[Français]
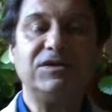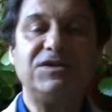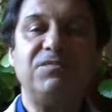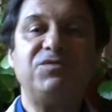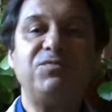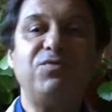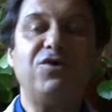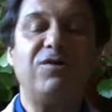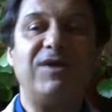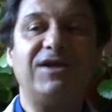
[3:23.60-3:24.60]
C'est un petit
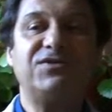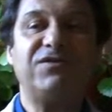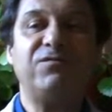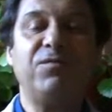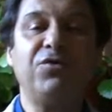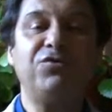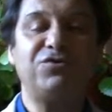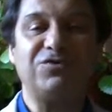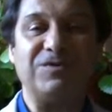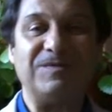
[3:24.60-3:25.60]
peu comme la sève
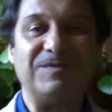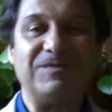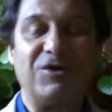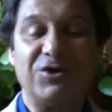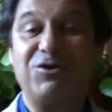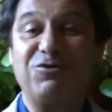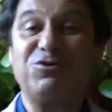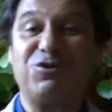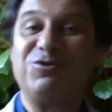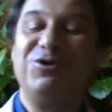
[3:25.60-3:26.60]
brute. En quelque
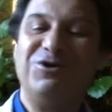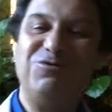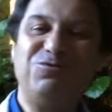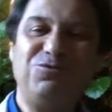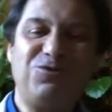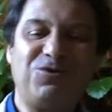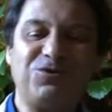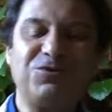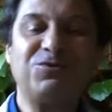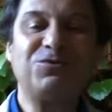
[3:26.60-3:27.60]
sorte, nous nous
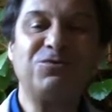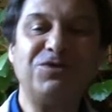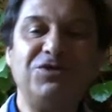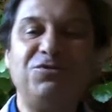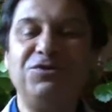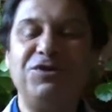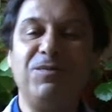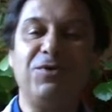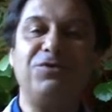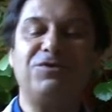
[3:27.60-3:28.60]
contentons des données
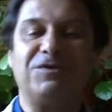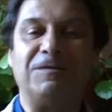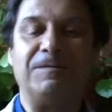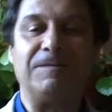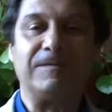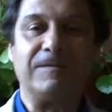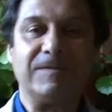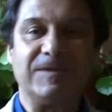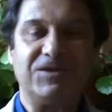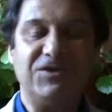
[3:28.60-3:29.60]
brutes,
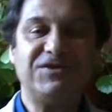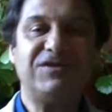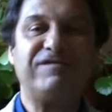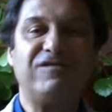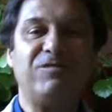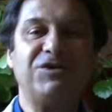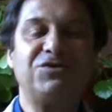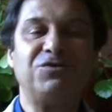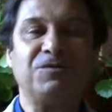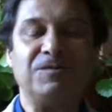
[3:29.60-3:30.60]
des
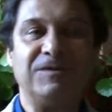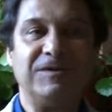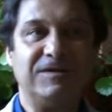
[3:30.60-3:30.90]
informations